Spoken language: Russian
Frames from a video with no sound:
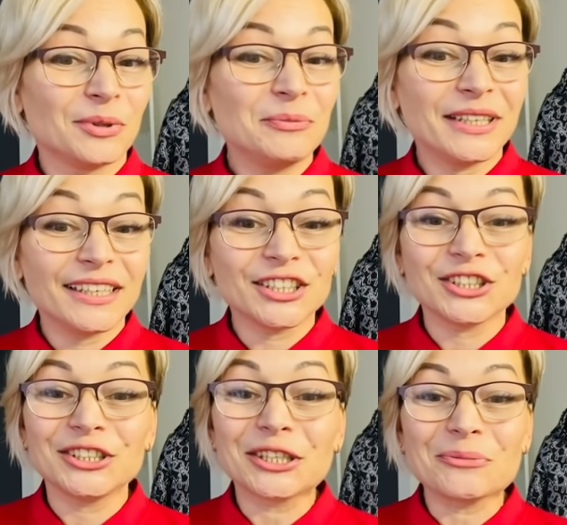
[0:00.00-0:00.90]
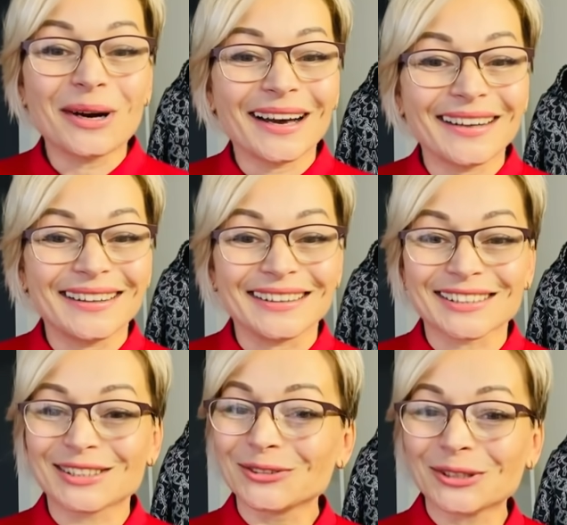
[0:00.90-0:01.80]
Побережье Германии,
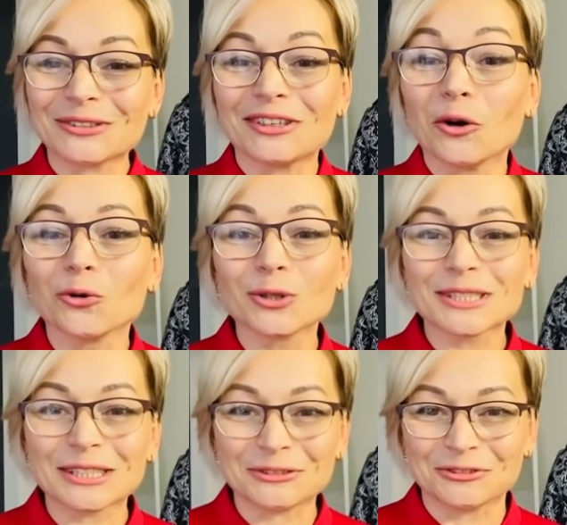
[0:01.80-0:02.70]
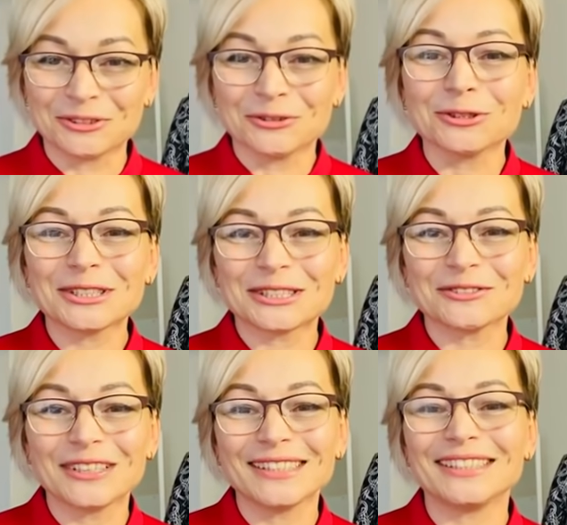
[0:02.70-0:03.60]
здорово, остров,
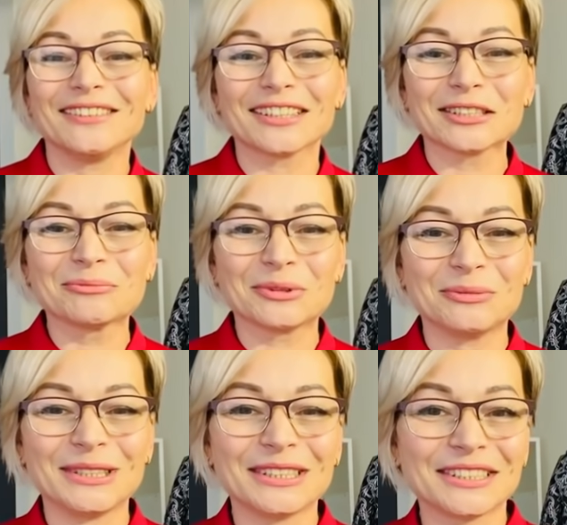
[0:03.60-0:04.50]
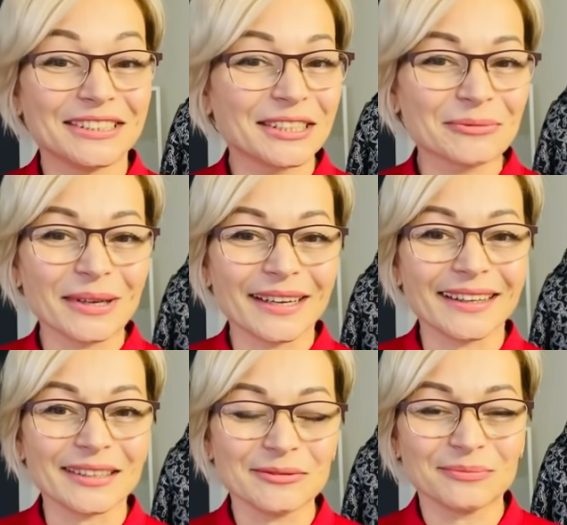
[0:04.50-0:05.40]
остров на северном побережье
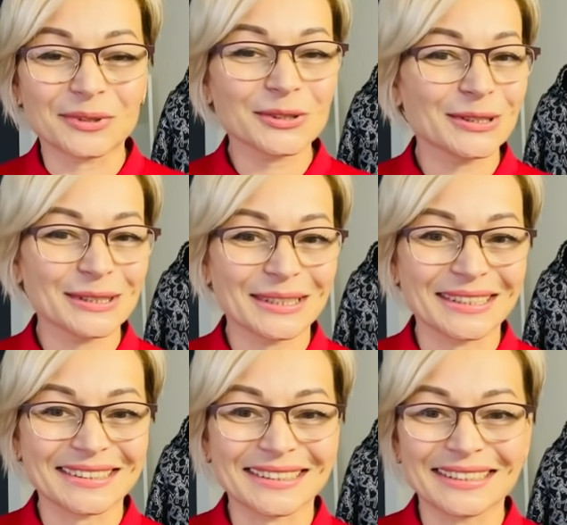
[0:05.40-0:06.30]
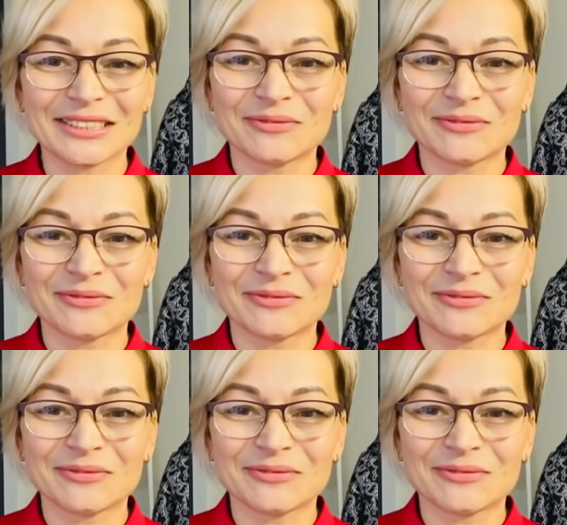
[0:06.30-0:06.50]
Германии, просто сказка.